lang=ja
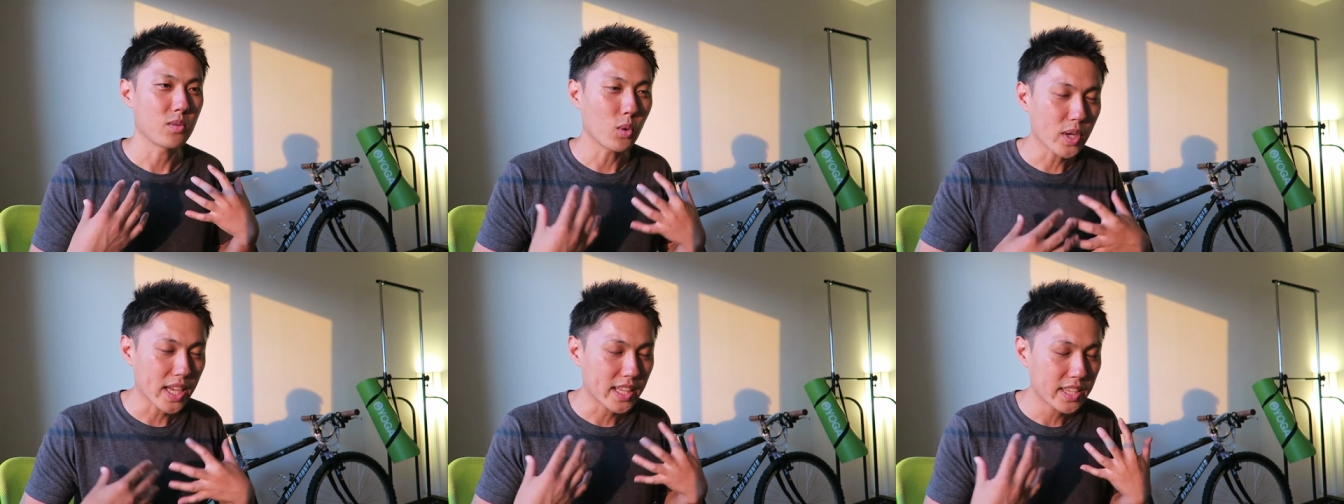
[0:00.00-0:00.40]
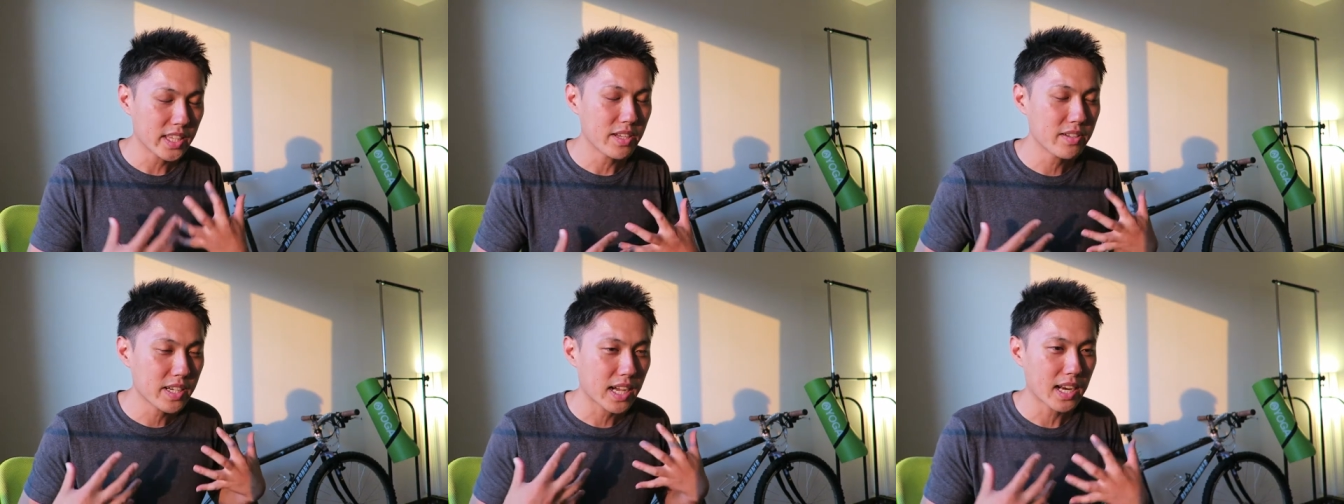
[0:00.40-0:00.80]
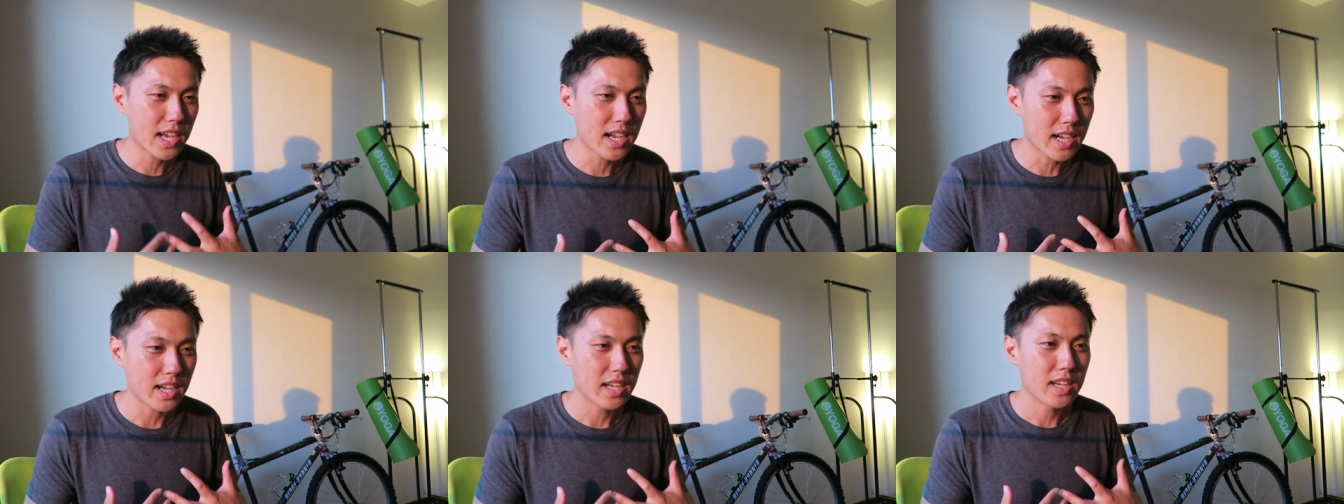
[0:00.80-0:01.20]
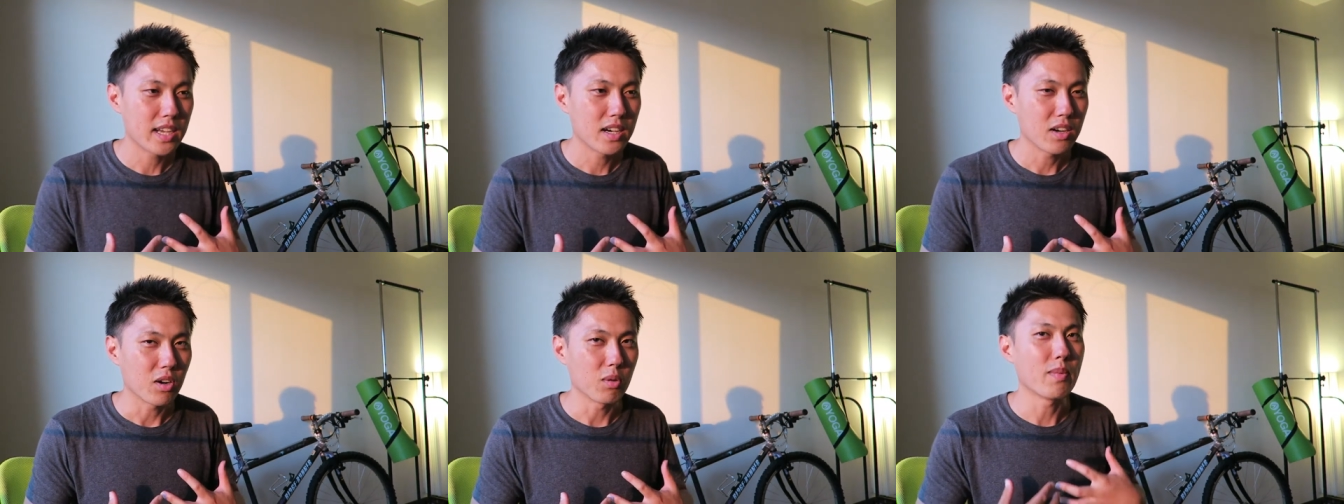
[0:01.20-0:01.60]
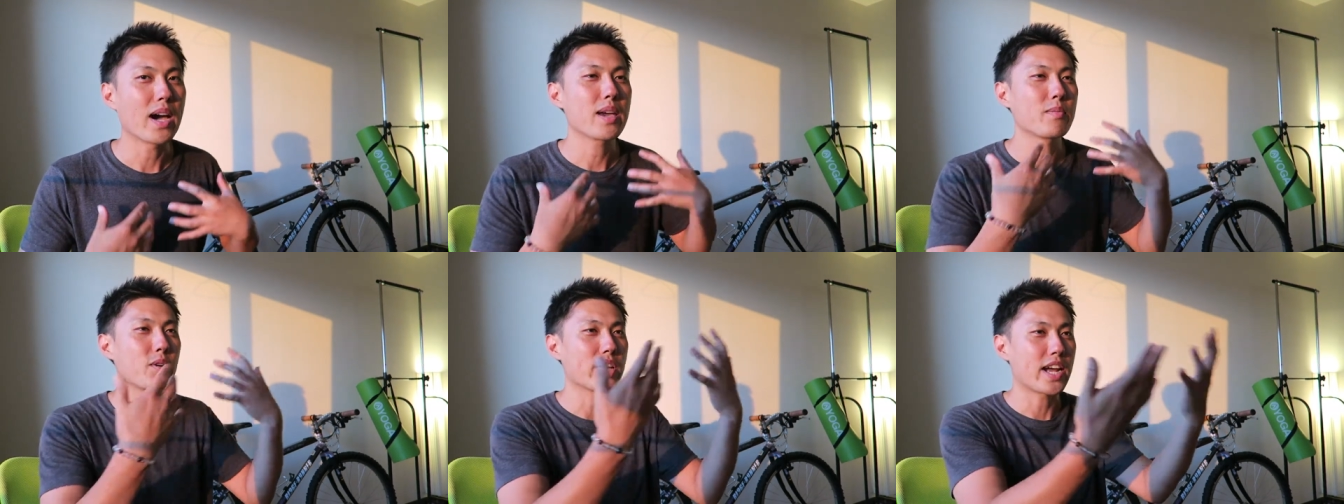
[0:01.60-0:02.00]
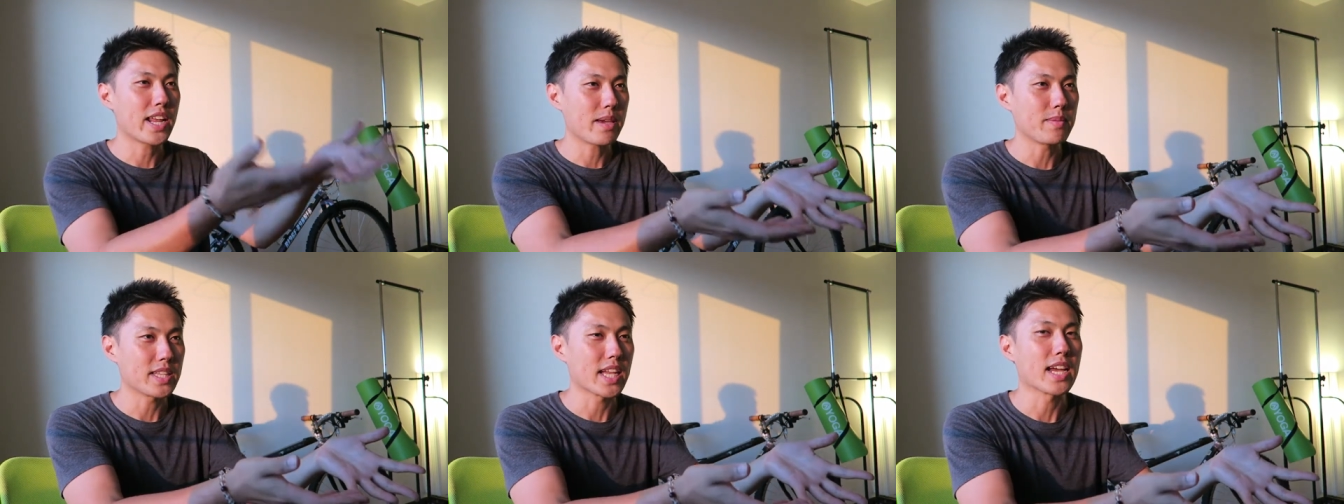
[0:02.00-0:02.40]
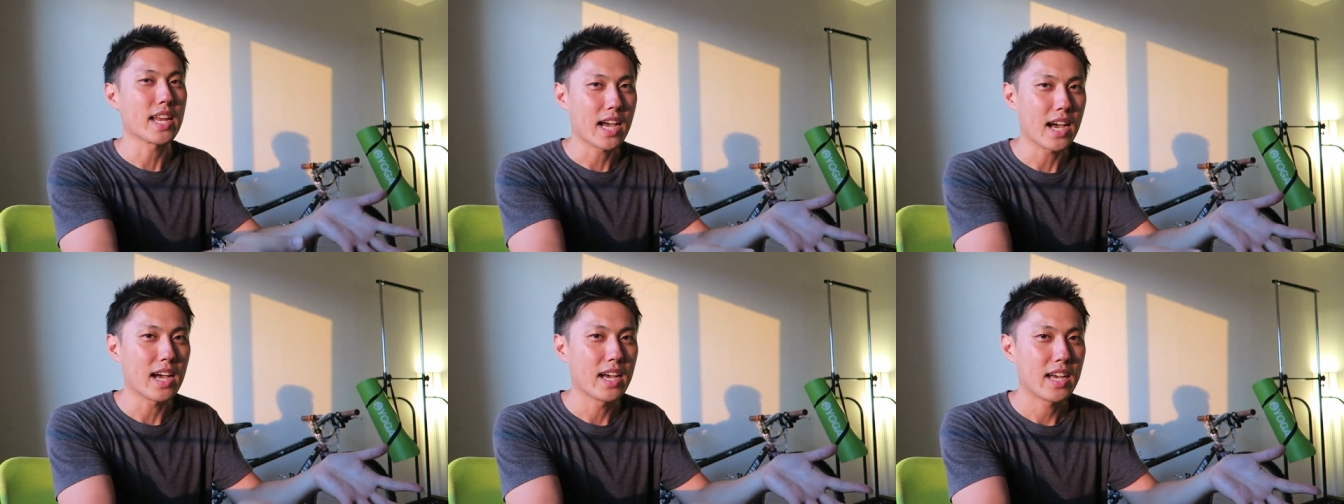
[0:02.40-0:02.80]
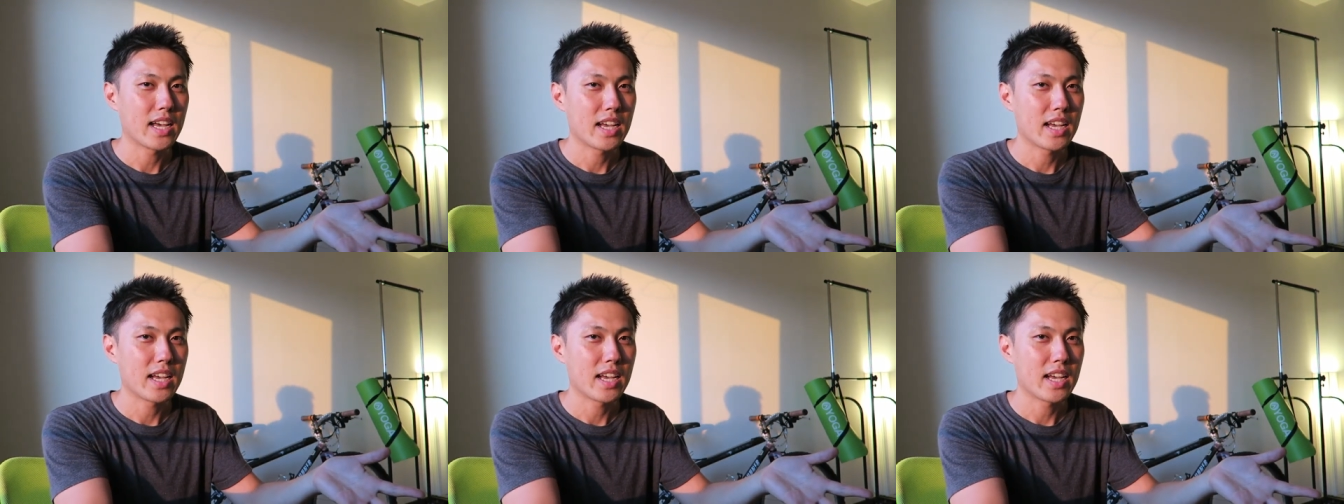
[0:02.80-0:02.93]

をやってるからお前もやれみたいな